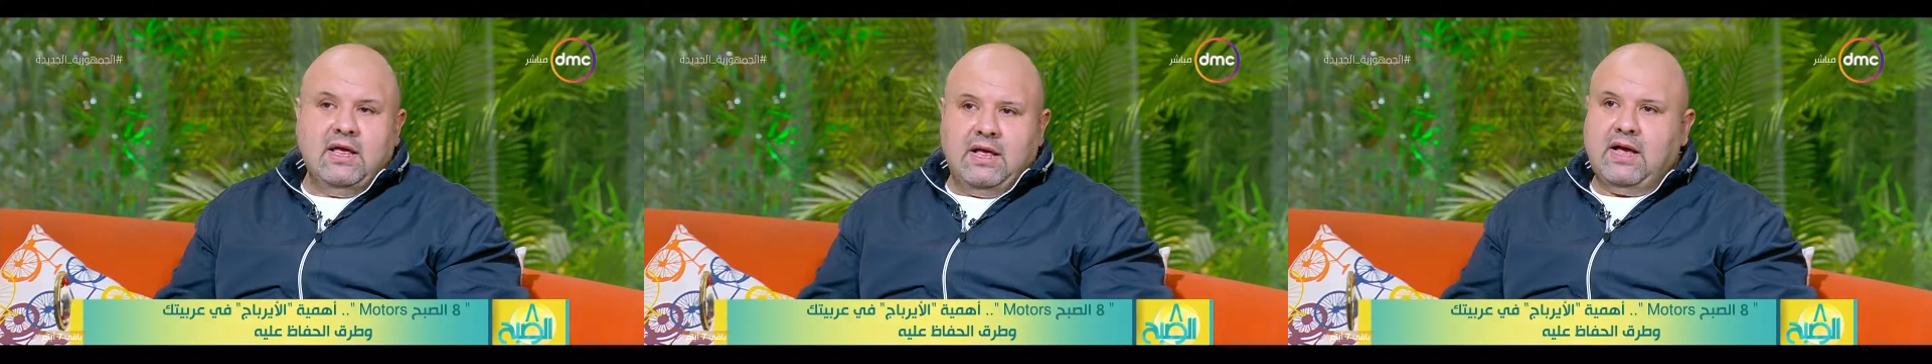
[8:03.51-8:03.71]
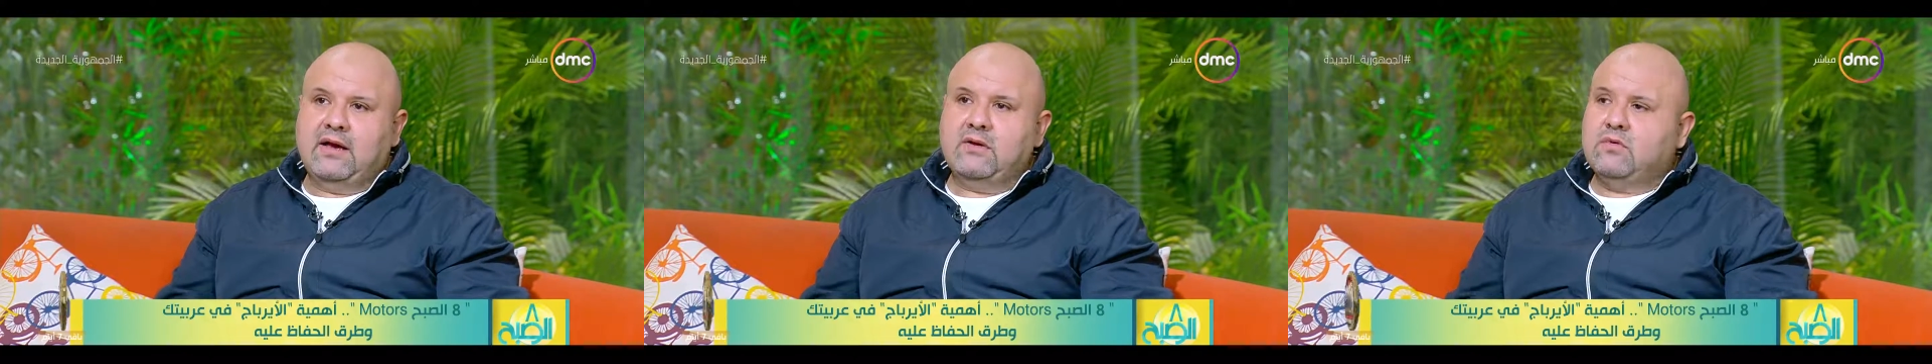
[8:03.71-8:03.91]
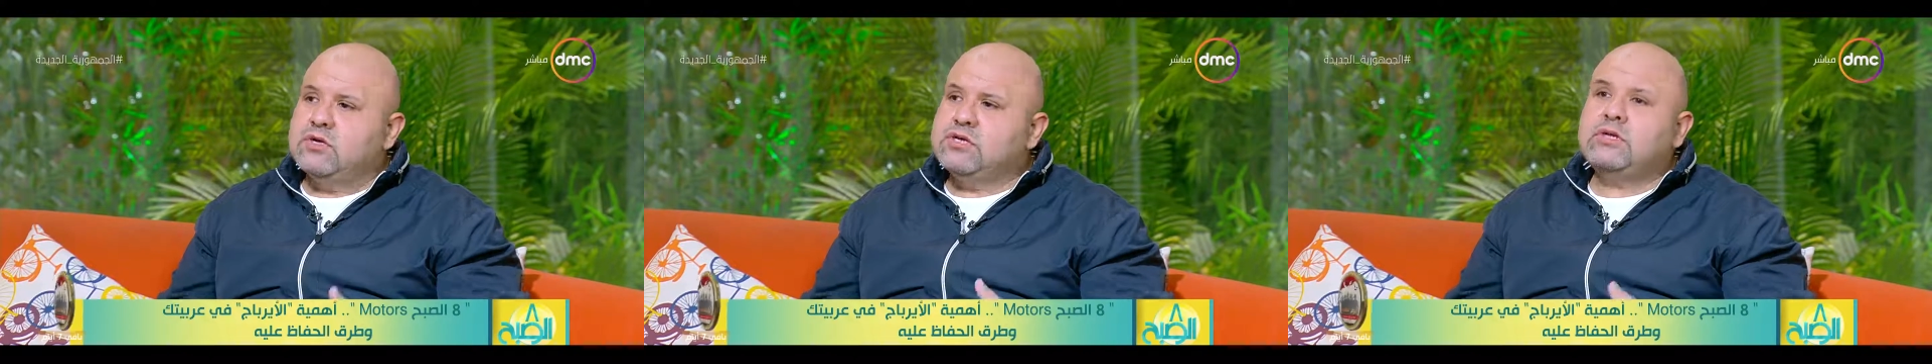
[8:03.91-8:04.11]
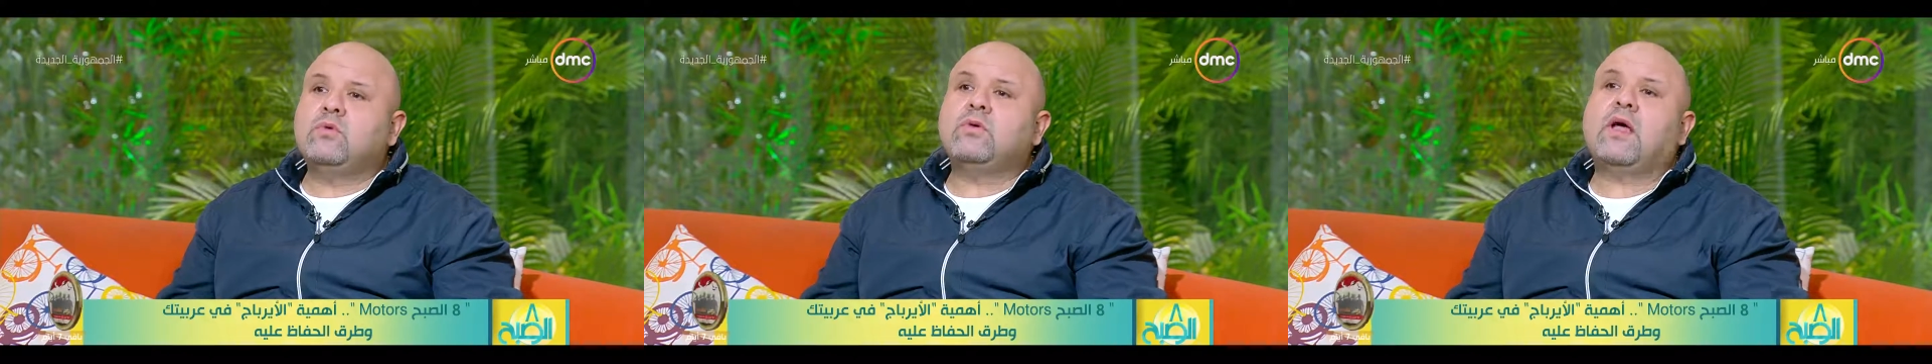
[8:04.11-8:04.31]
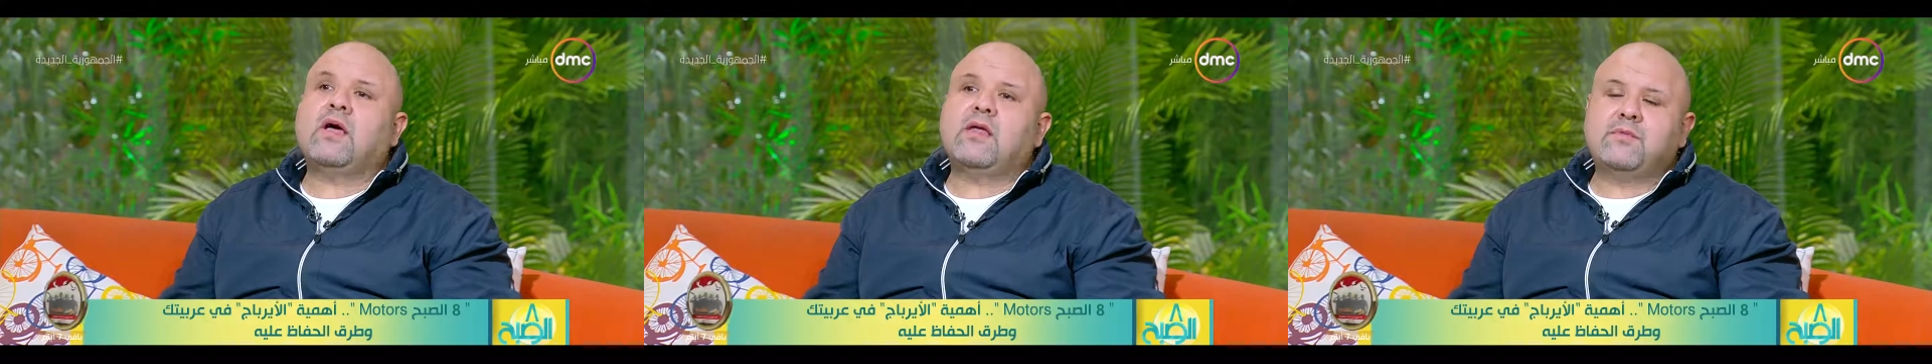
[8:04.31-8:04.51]
على الكرسي
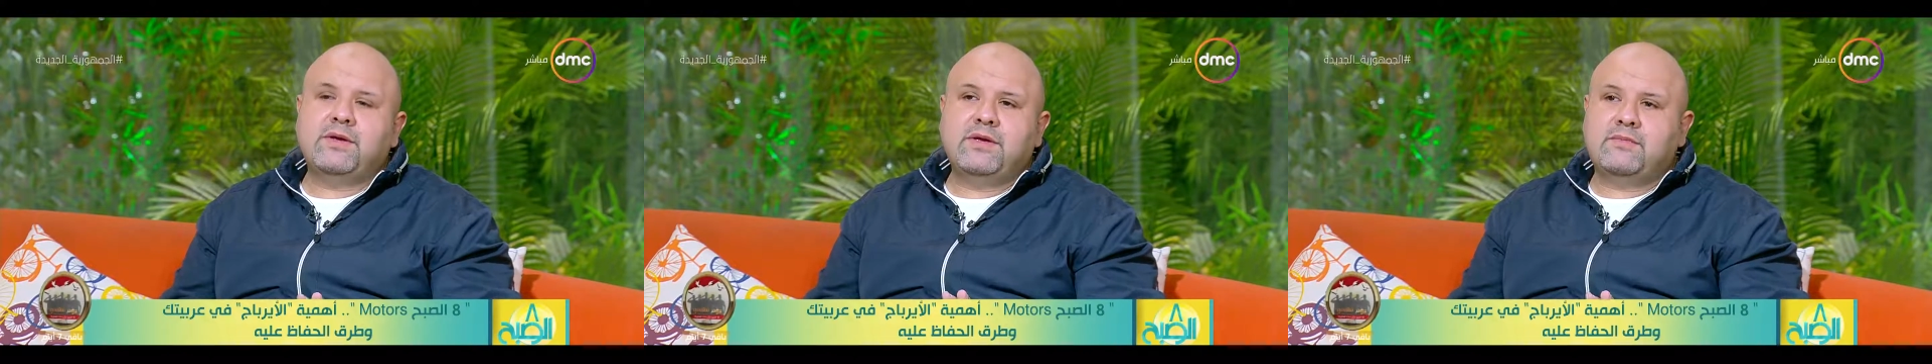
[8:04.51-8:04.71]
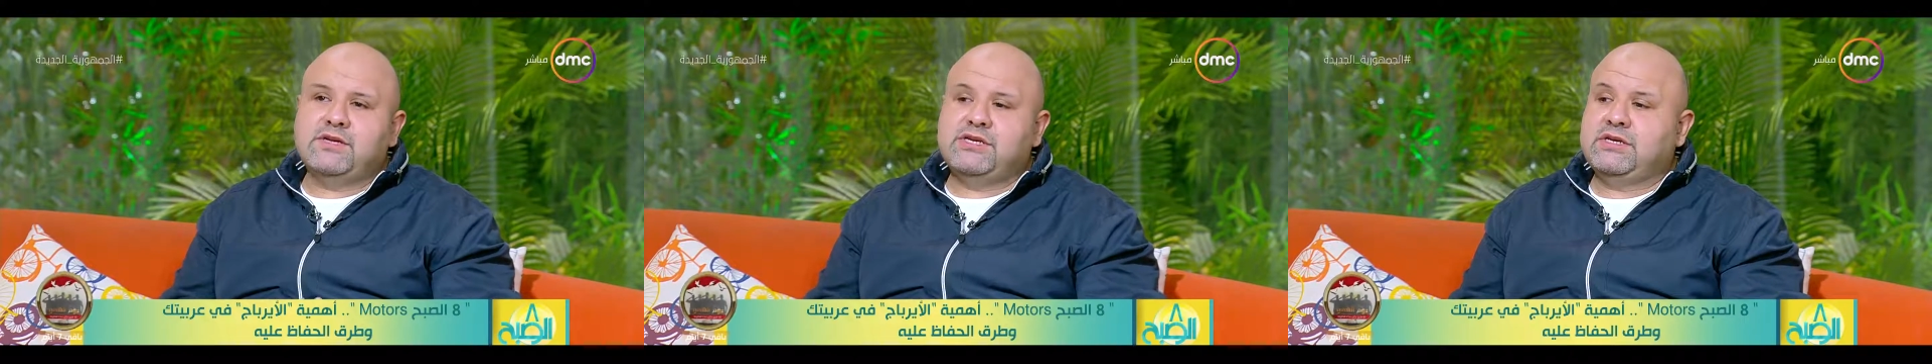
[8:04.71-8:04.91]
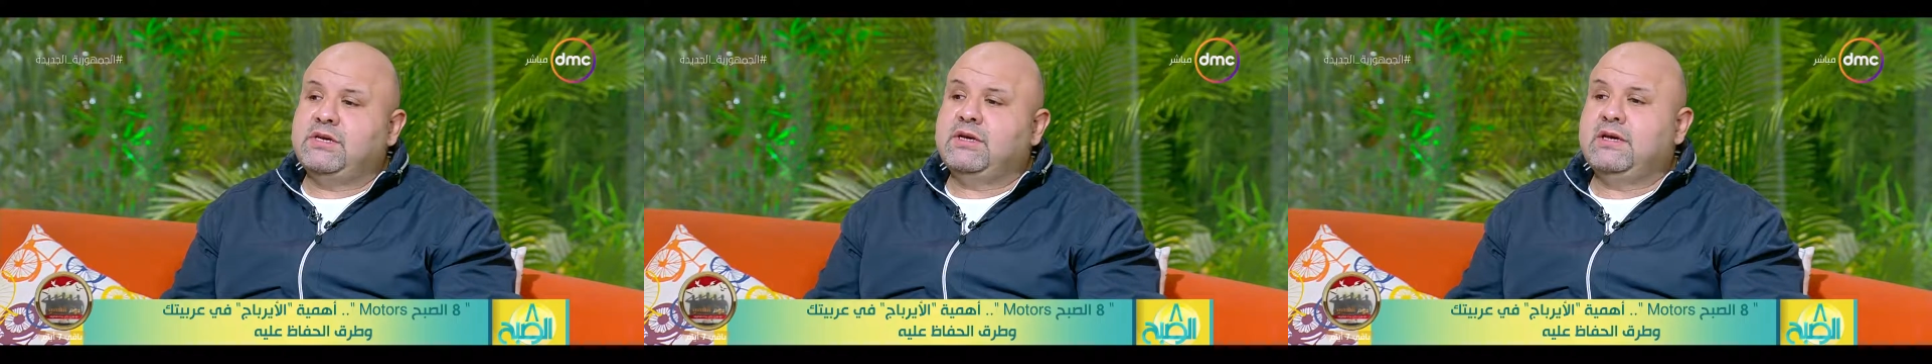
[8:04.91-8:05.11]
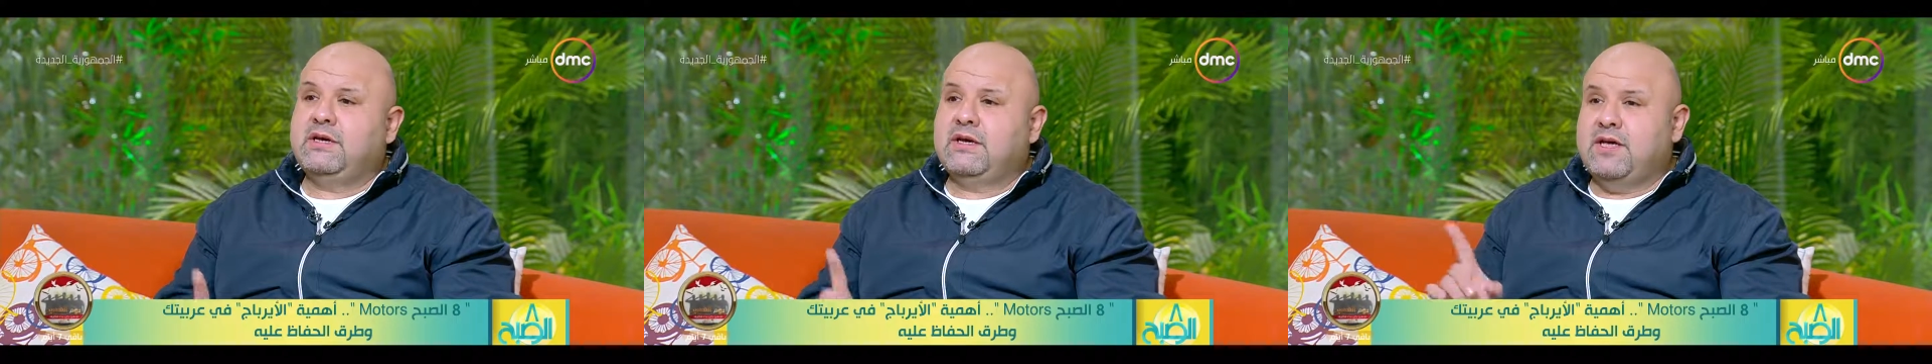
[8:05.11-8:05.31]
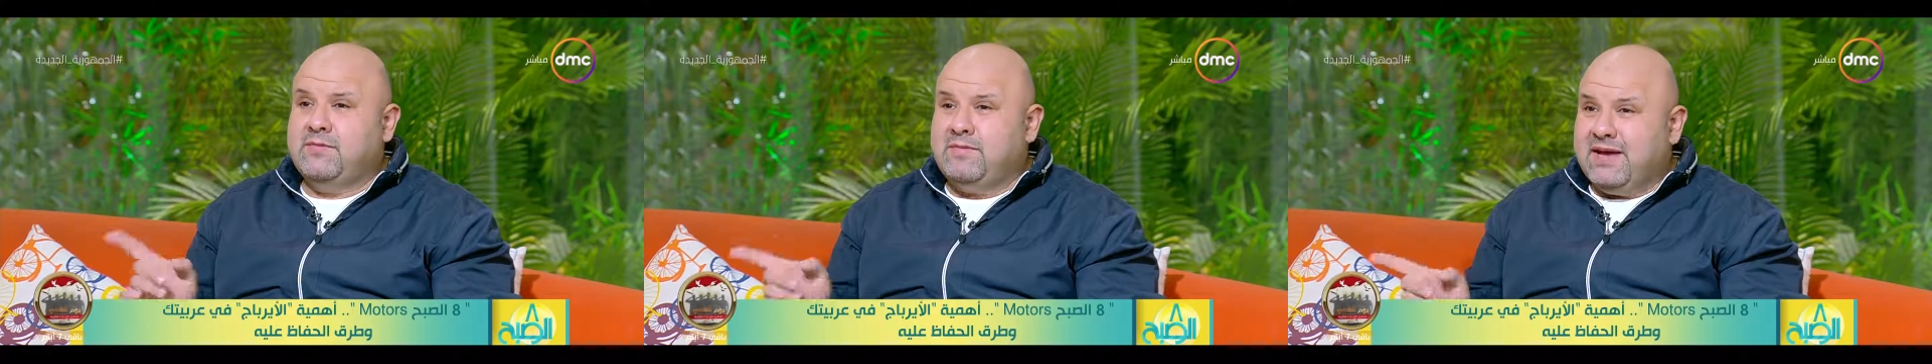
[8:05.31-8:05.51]
والعربيه ماشيه
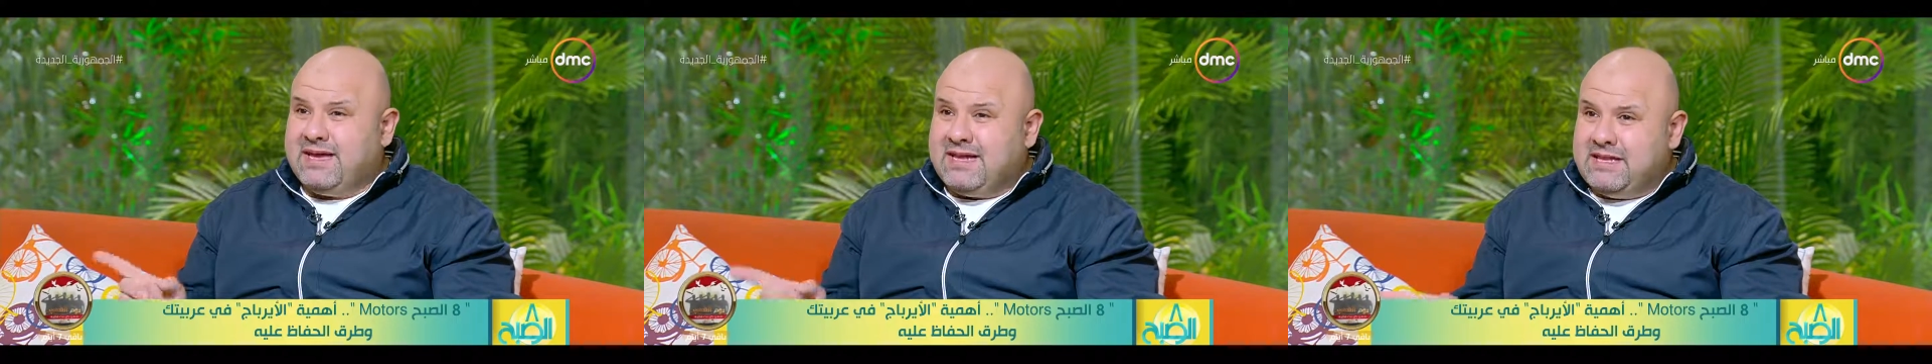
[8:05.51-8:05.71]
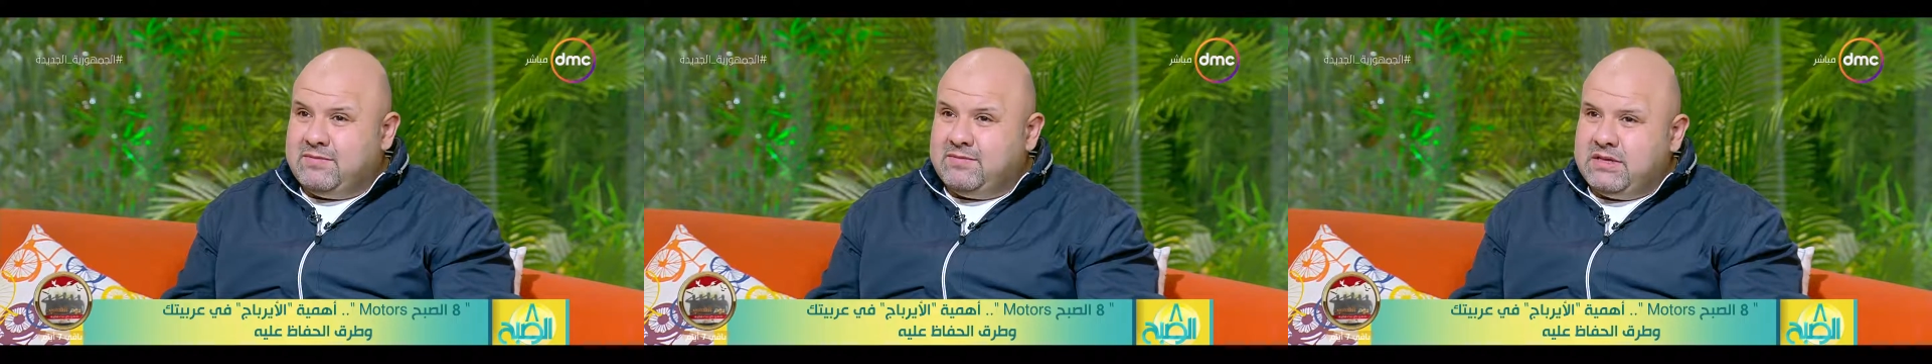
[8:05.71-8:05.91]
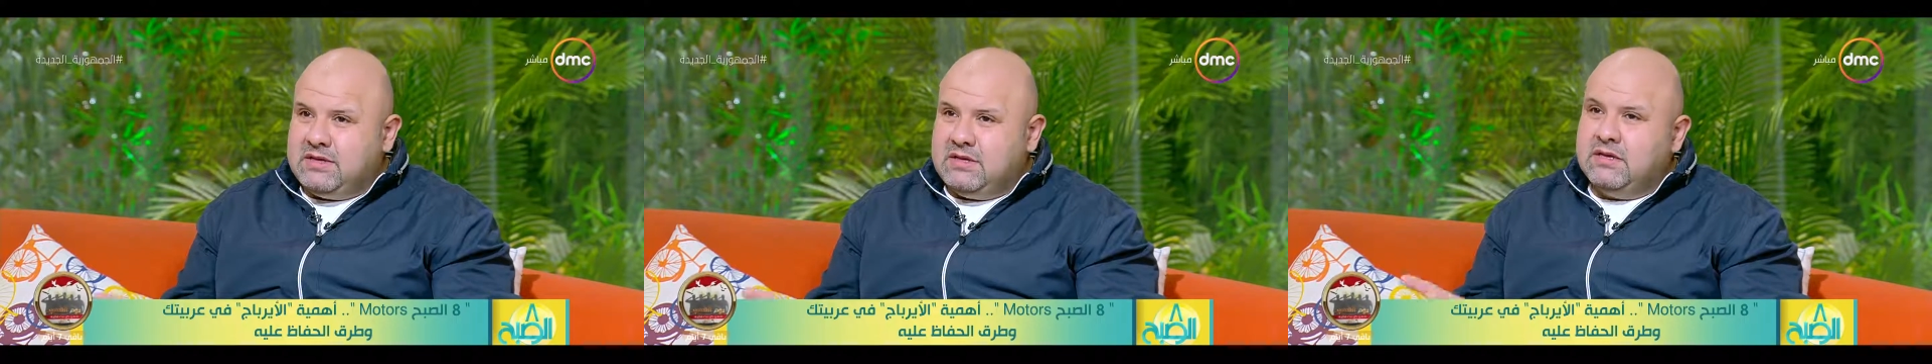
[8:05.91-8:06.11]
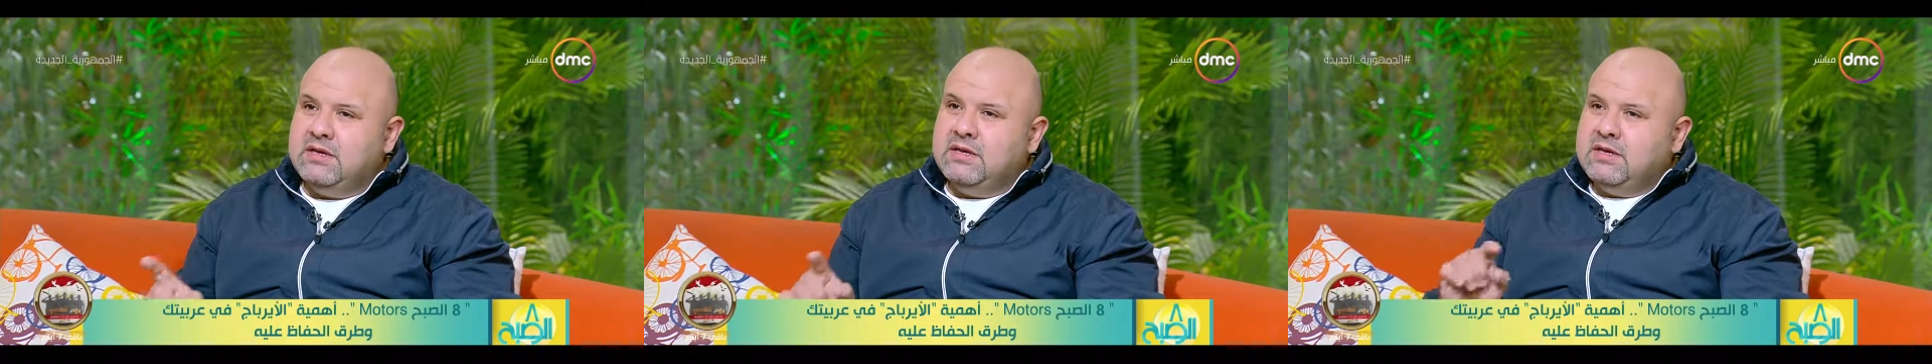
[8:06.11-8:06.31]
علاقه ايرباج اليمين